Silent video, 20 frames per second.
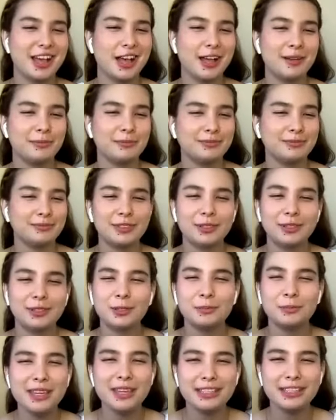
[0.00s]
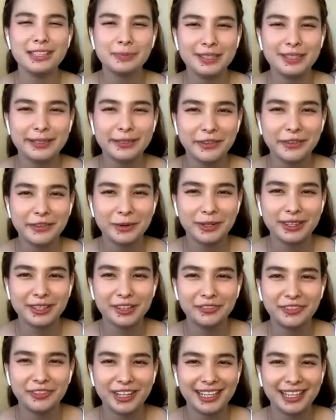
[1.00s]
to be specific with the
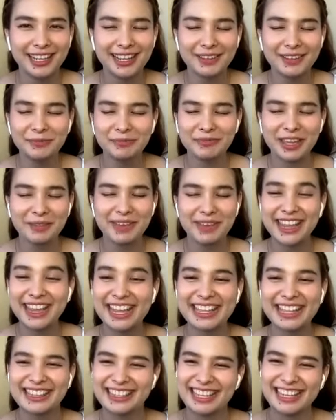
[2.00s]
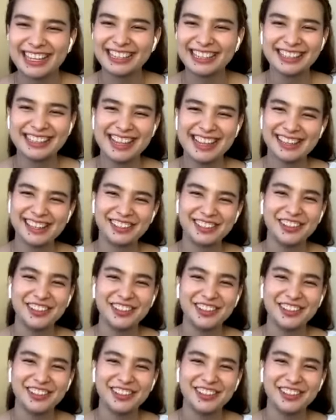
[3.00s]
feeling, maybe I can't tell it now.